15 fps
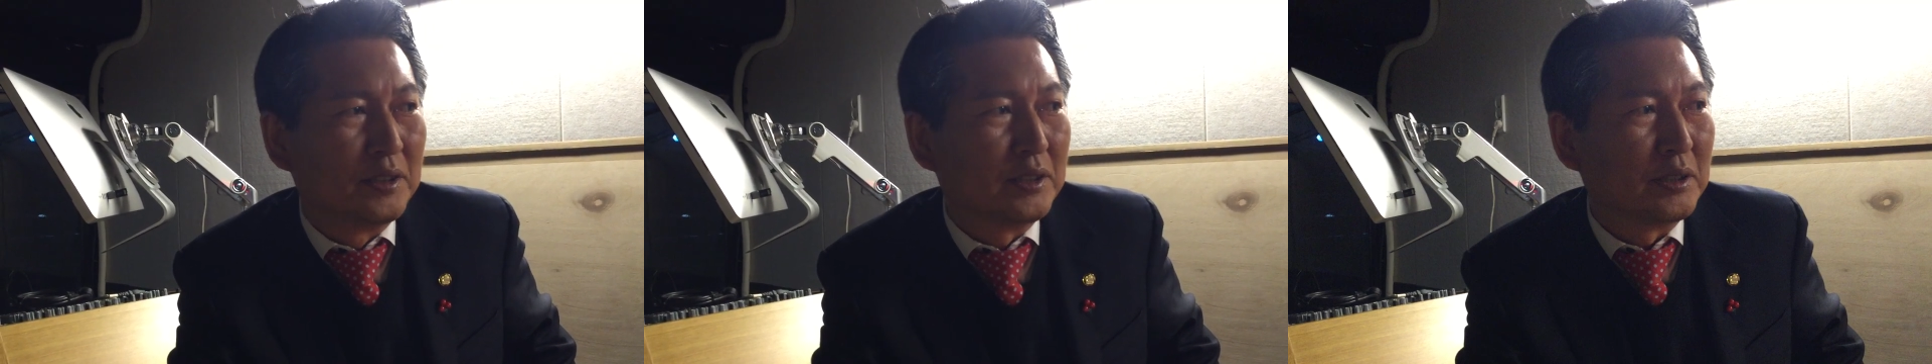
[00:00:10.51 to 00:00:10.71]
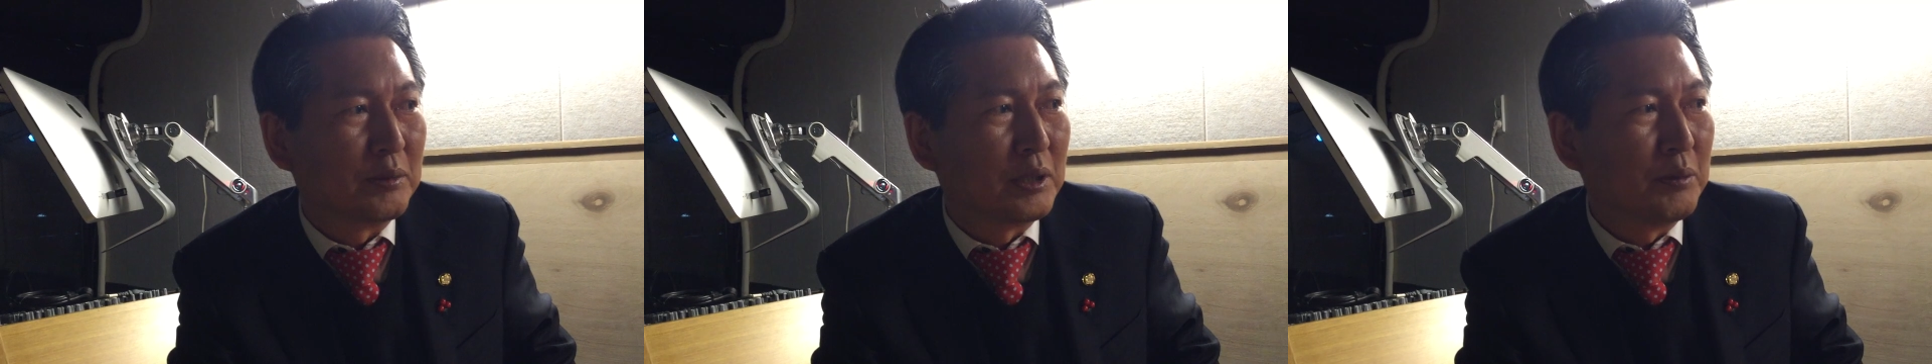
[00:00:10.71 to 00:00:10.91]

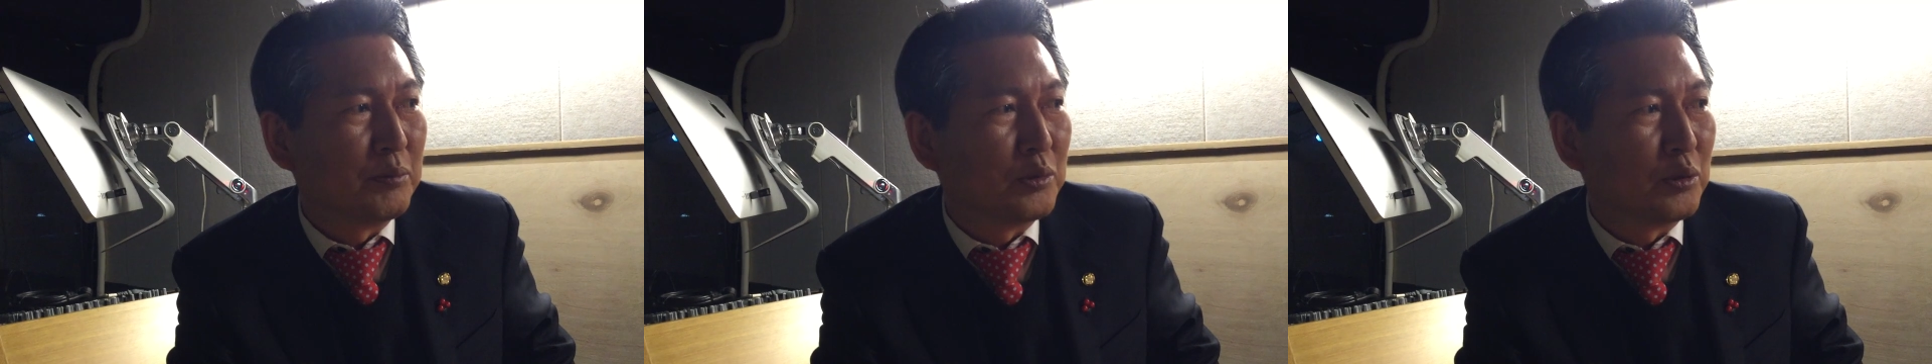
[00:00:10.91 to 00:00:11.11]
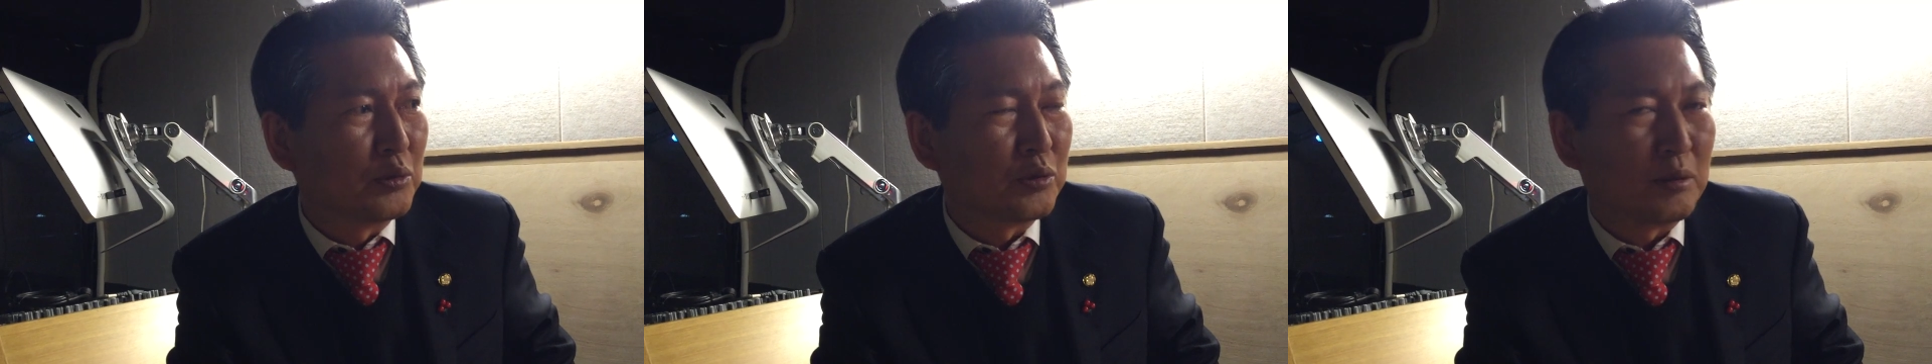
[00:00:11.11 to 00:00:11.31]
지금
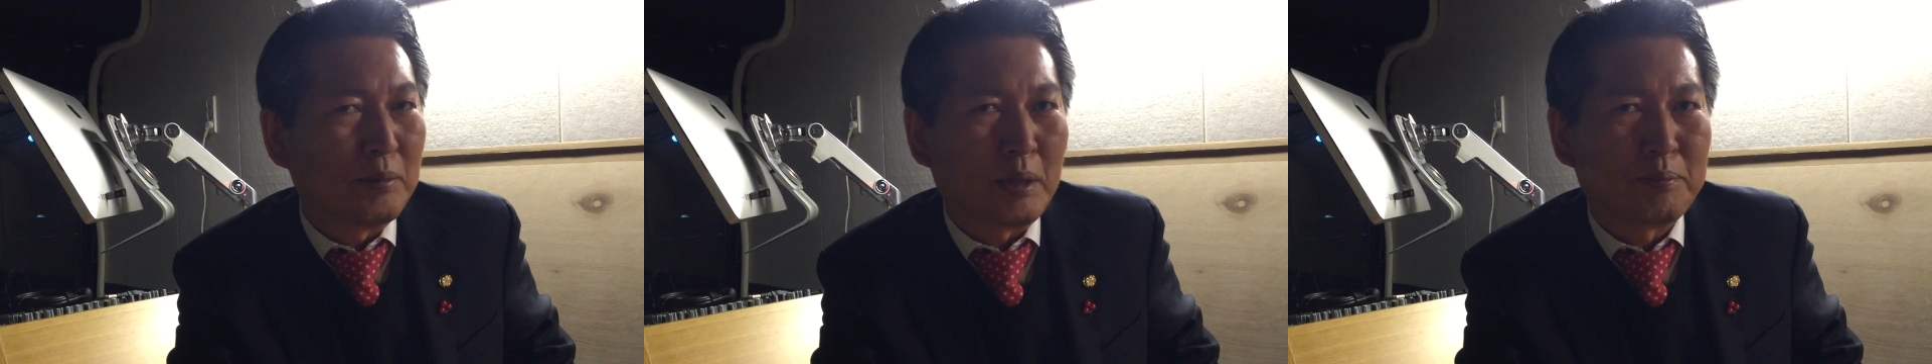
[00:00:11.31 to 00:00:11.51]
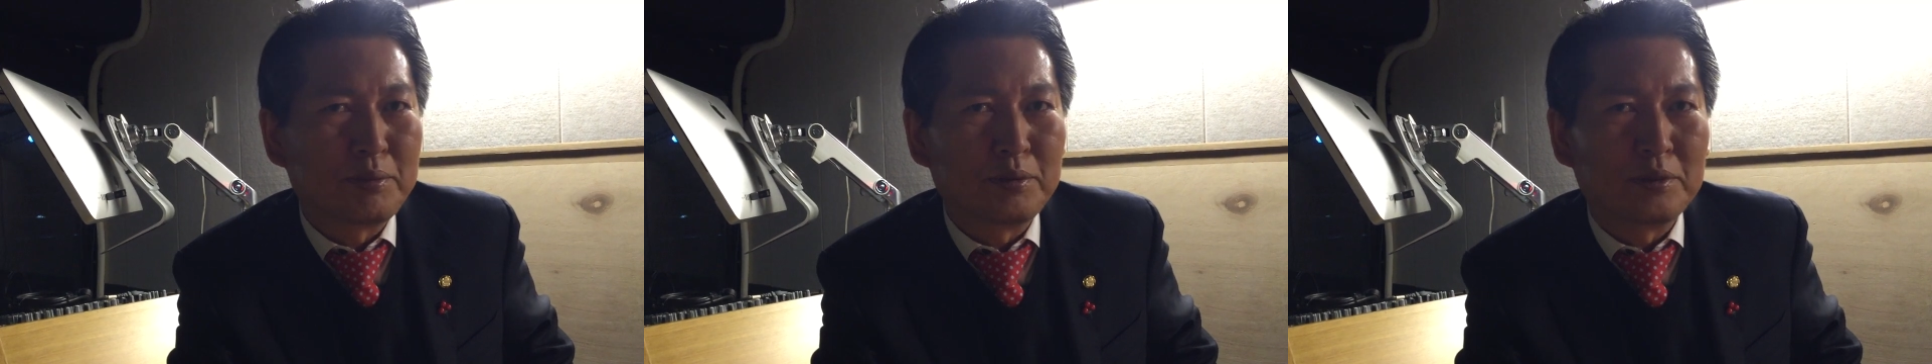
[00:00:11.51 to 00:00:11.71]
김총수가
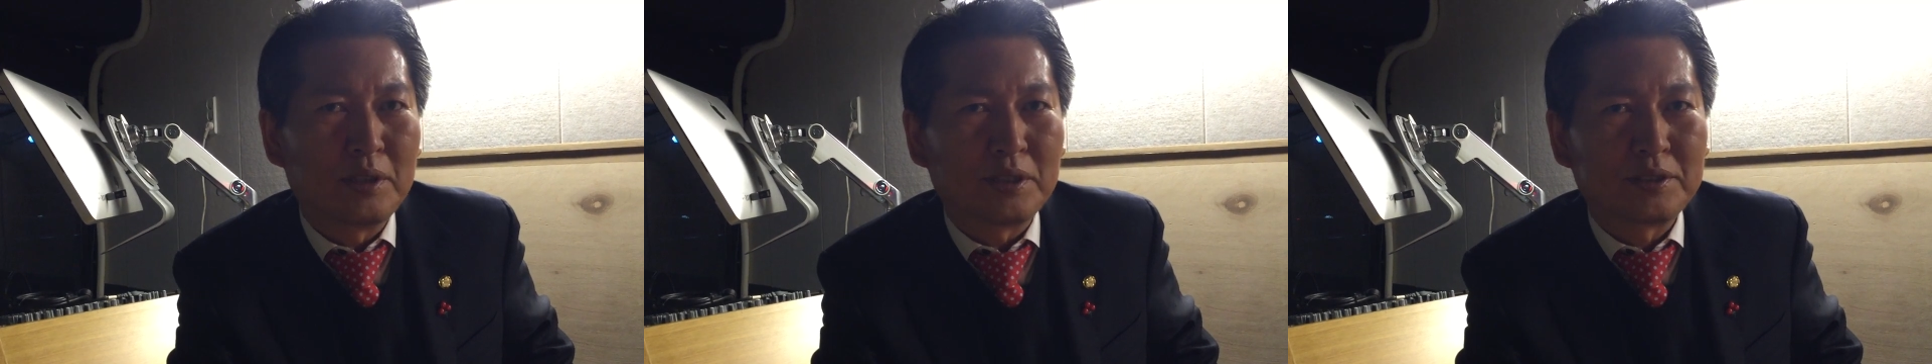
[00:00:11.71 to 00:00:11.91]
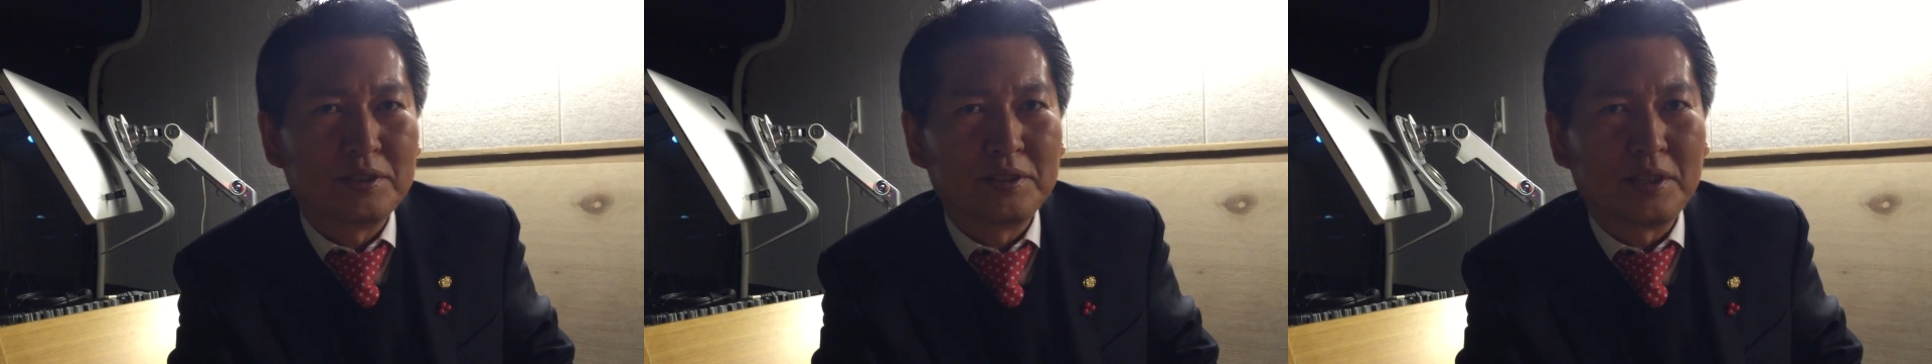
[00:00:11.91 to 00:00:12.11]
막 부를
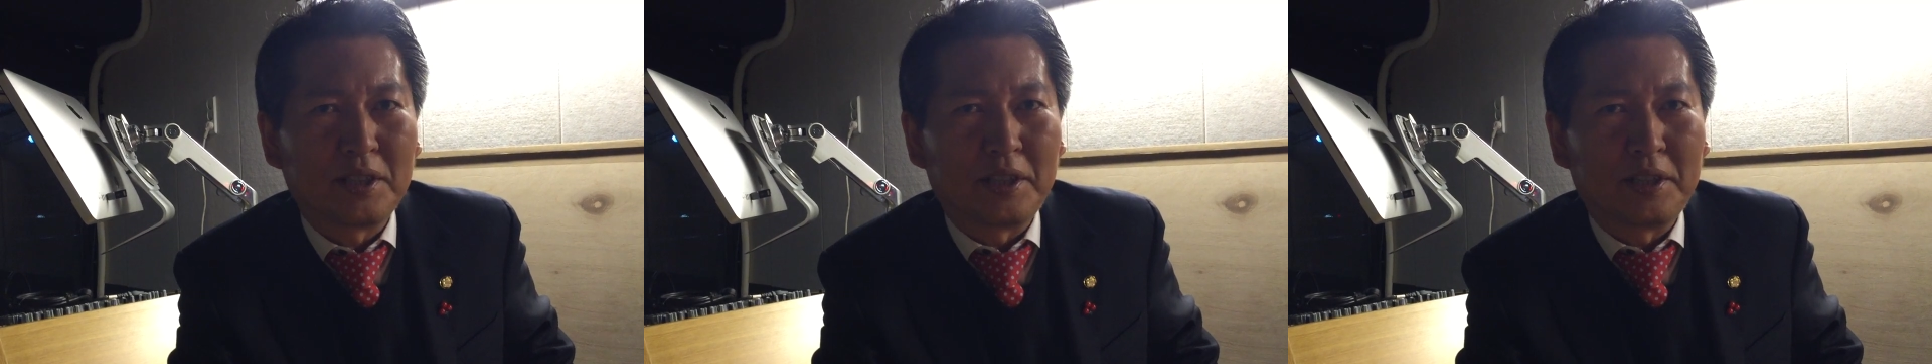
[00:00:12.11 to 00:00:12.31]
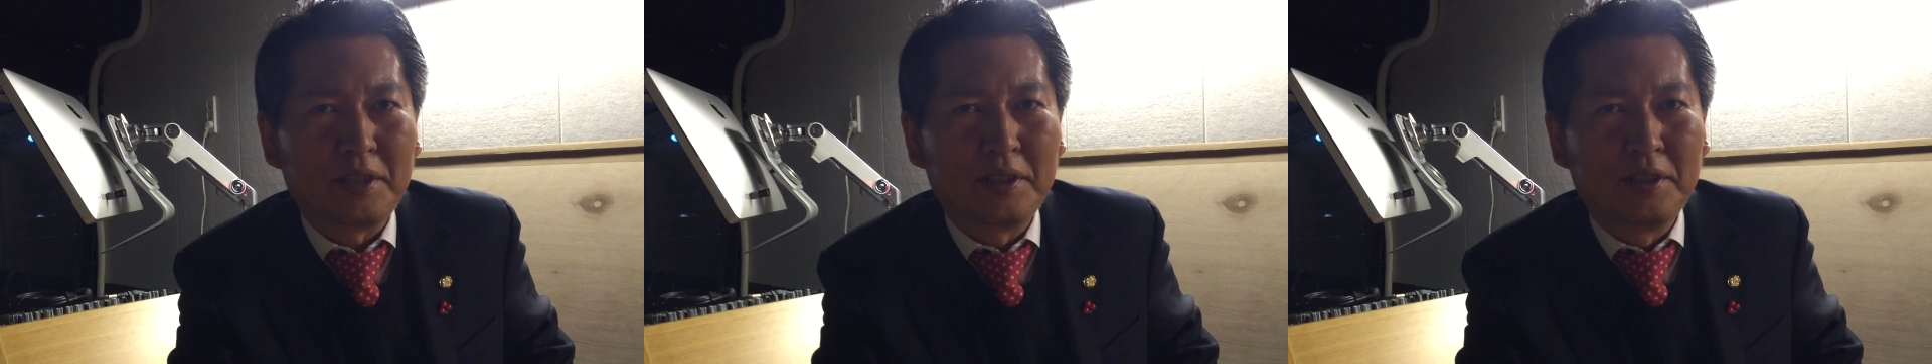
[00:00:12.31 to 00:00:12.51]
것
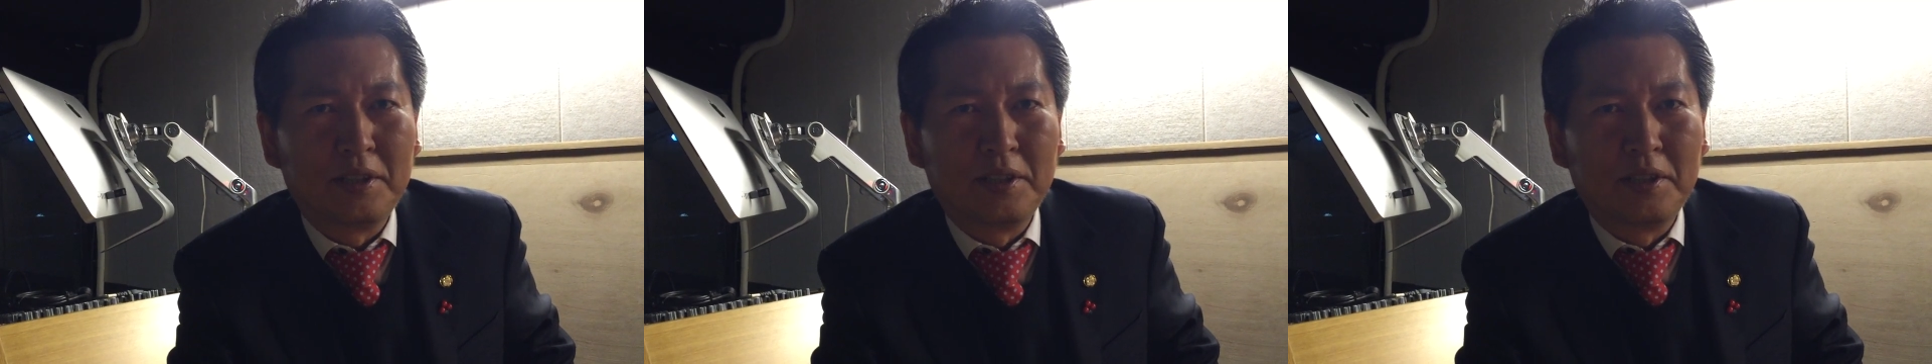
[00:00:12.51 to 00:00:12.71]
같은데